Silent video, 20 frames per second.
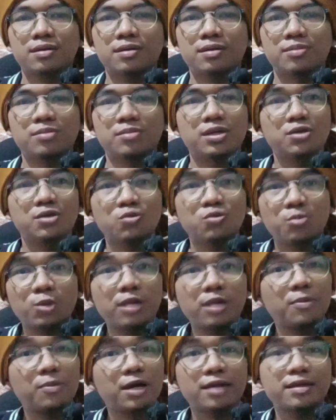Begitu
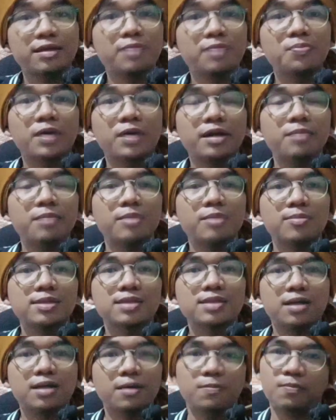pula perkataan para imam
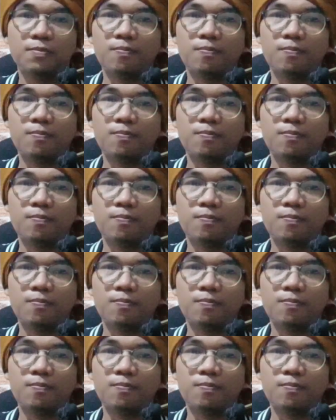mazhab.